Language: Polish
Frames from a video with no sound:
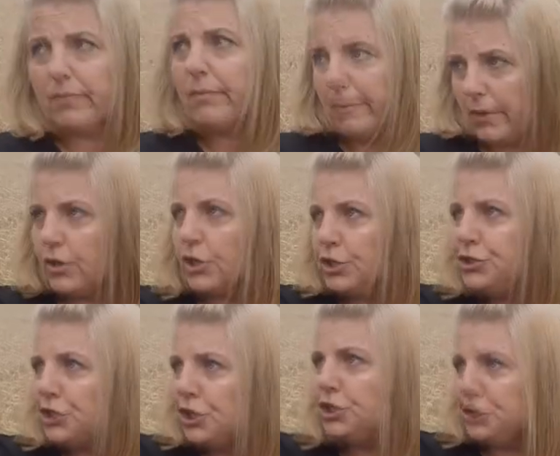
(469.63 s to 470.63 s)
nawet więcej
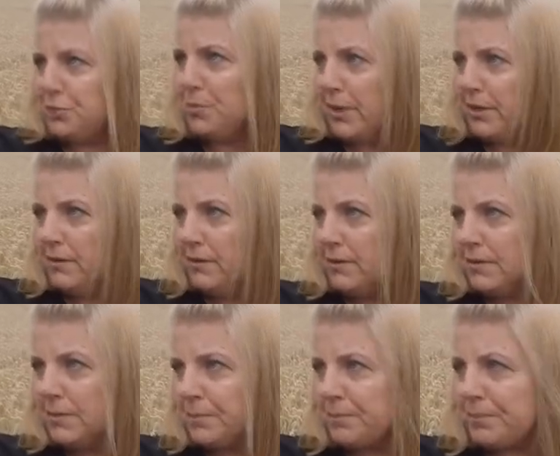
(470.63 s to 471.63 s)
kręciliśmy. Niż, nawet
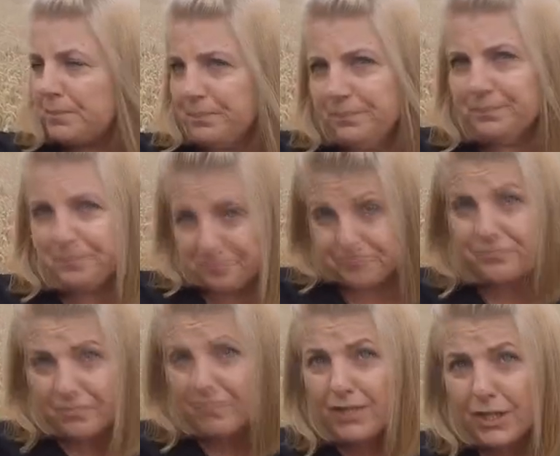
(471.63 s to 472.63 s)
więcej niż troszeczkę, bym
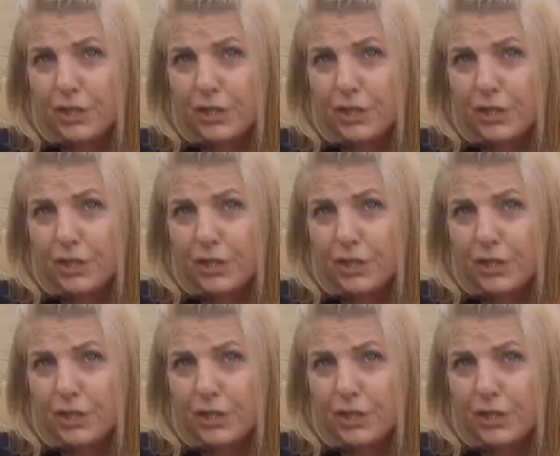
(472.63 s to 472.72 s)
powiedział, nie?